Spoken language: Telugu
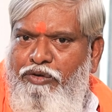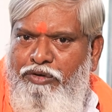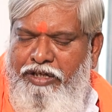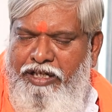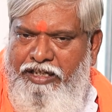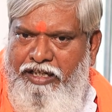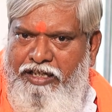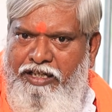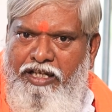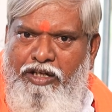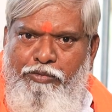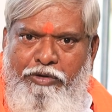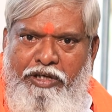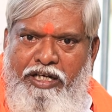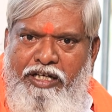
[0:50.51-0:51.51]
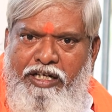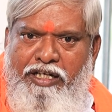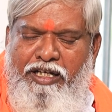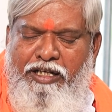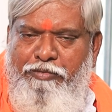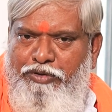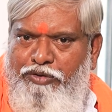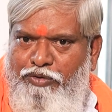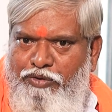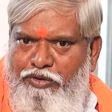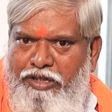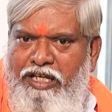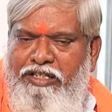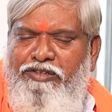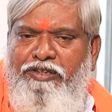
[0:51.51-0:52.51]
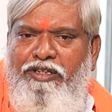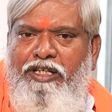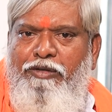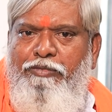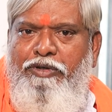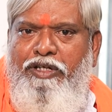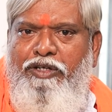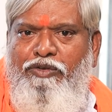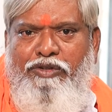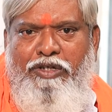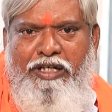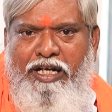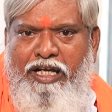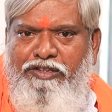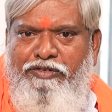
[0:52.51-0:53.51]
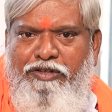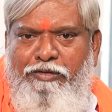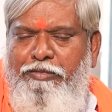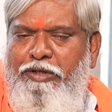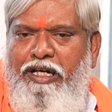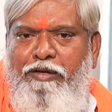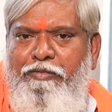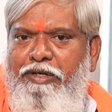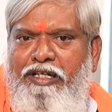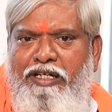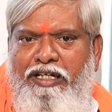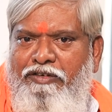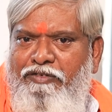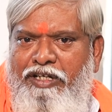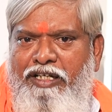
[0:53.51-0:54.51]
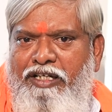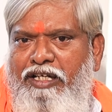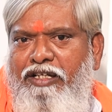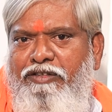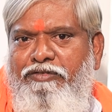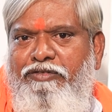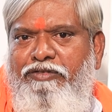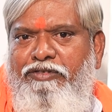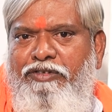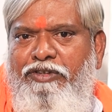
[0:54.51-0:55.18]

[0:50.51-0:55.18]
రెండు లీటర్ నీళ్ళు పోయండి లేకపోతే రెండు గ్లాసులు నీళ్ళు పోయండి ఒక గ్లాస్ వరకు మరగబెట్టండి అవన్నీ కాదు